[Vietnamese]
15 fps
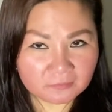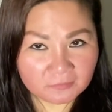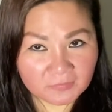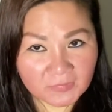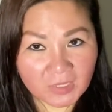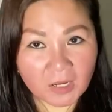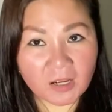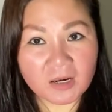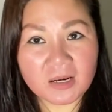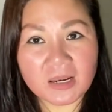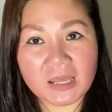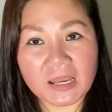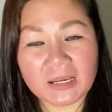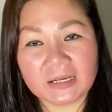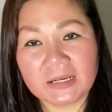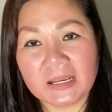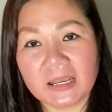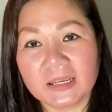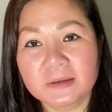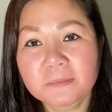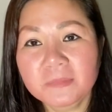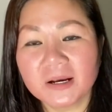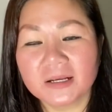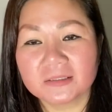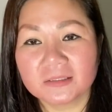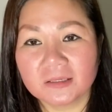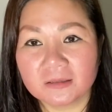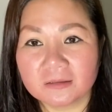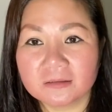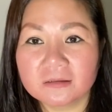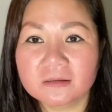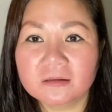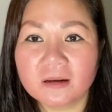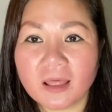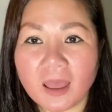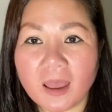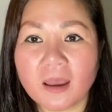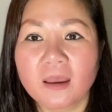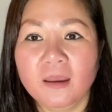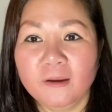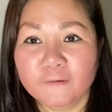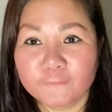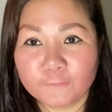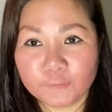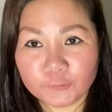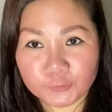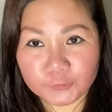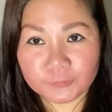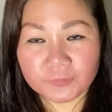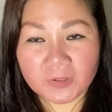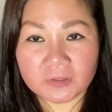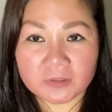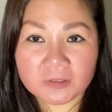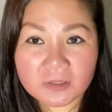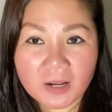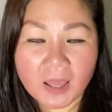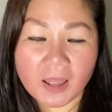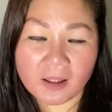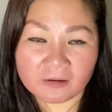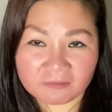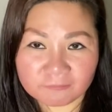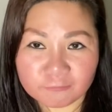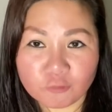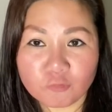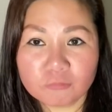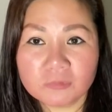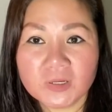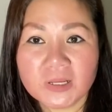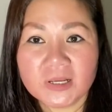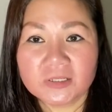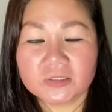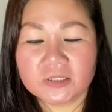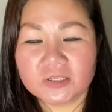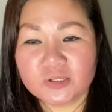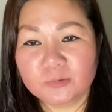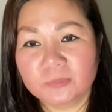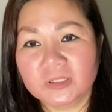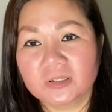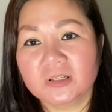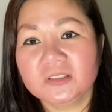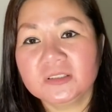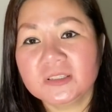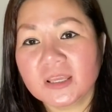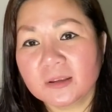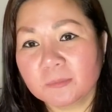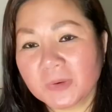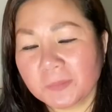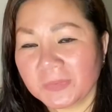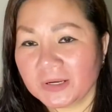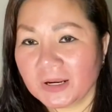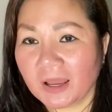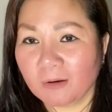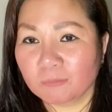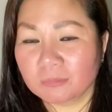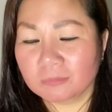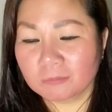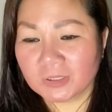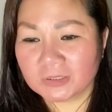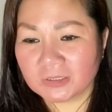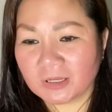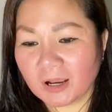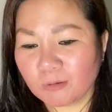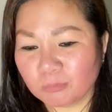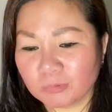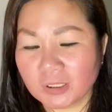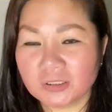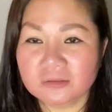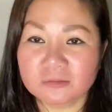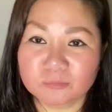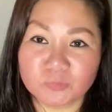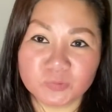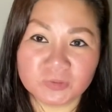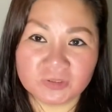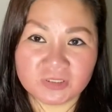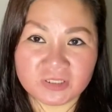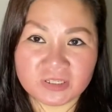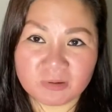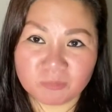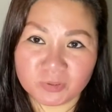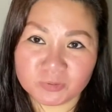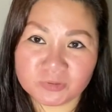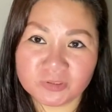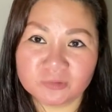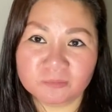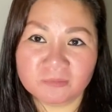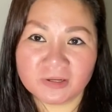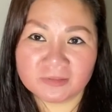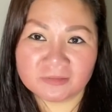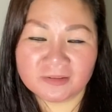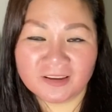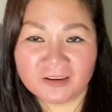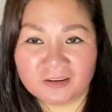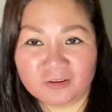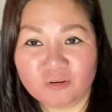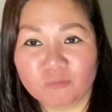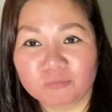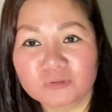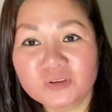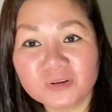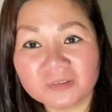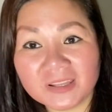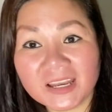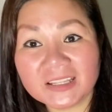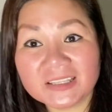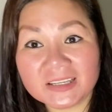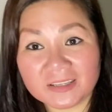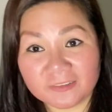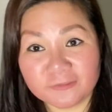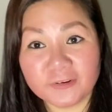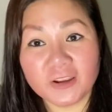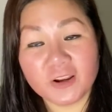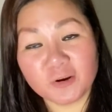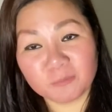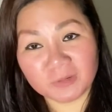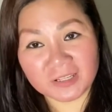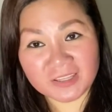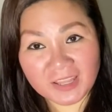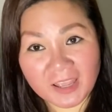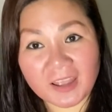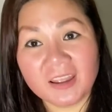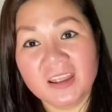đó là cái mà thị rất là vui và rất là hạnh phúc cho dù mình có tiền mà mình không mình không có được một người chồng yêu thương mình thì cũng vô giá trị phải không cả nhà